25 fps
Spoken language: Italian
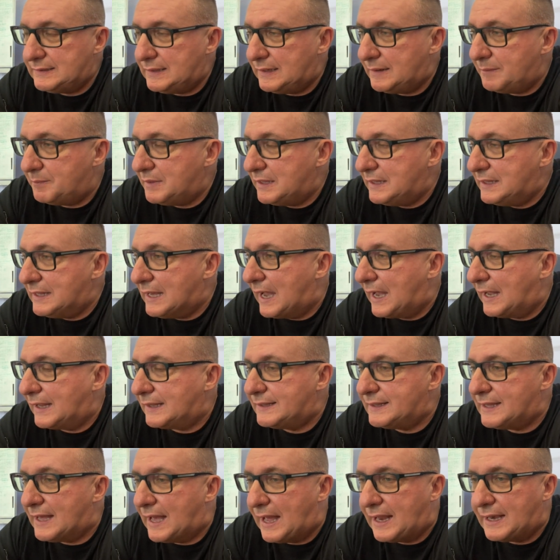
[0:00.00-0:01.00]
de migliaia
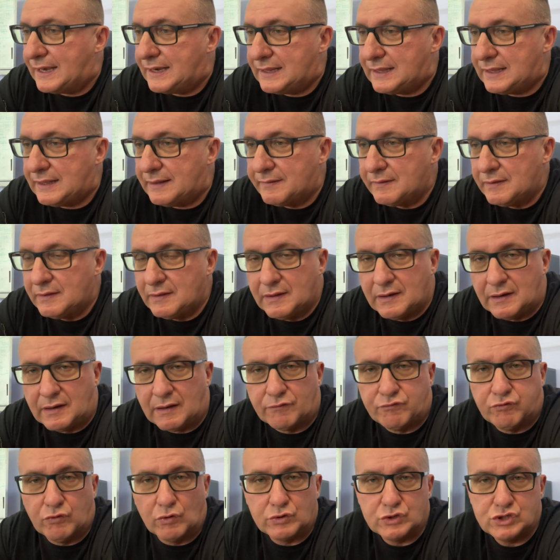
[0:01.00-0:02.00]
di anni la
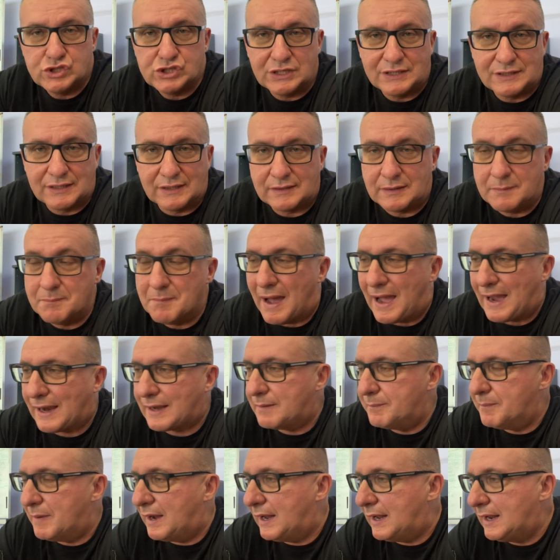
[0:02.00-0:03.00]
fuoriuscita di
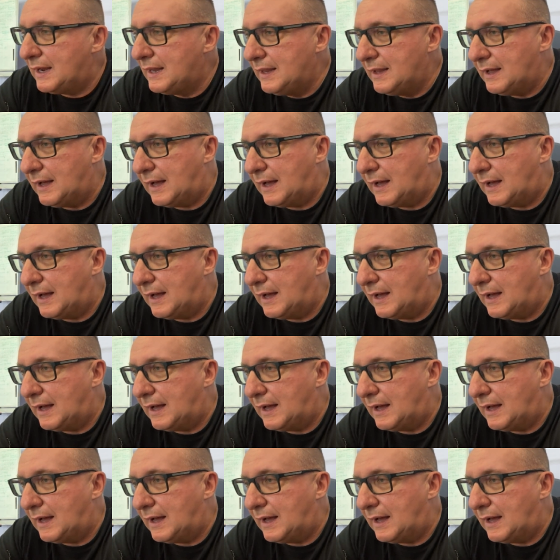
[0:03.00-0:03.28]
magma